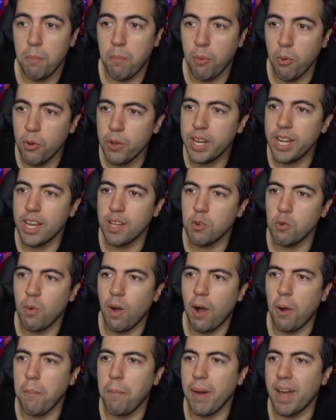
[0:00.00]

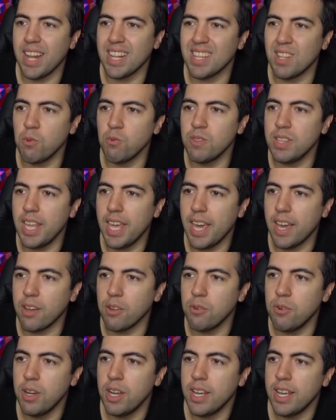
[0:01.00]
plurianual Adão
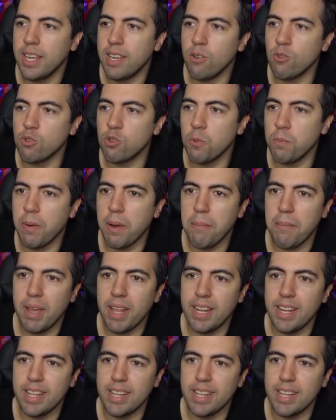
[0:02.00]
Negro e um Superman